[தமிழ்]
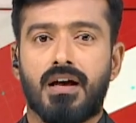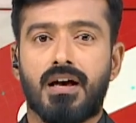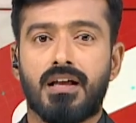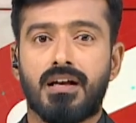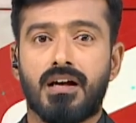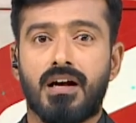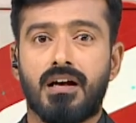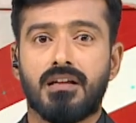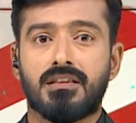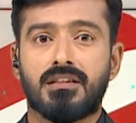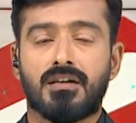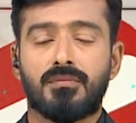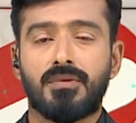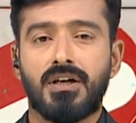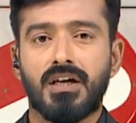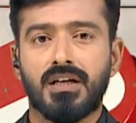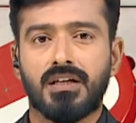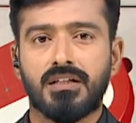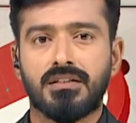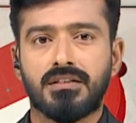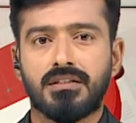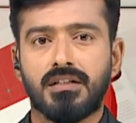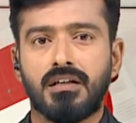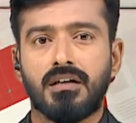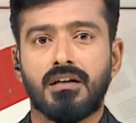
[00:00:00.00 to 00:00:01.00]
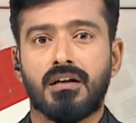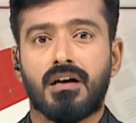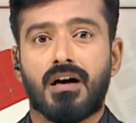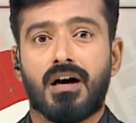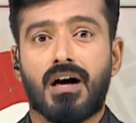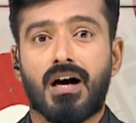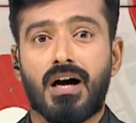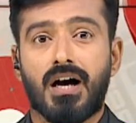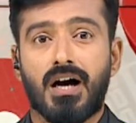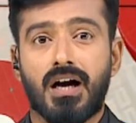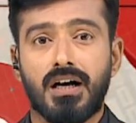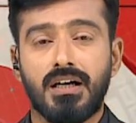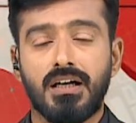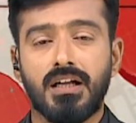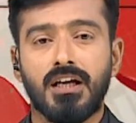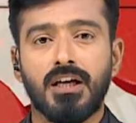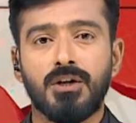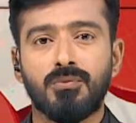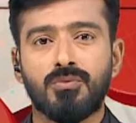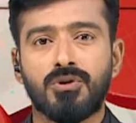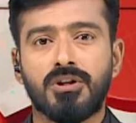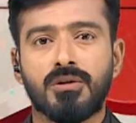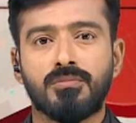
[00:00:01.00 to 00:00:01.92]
ஆனால் தமிழகத்தில் ஆளே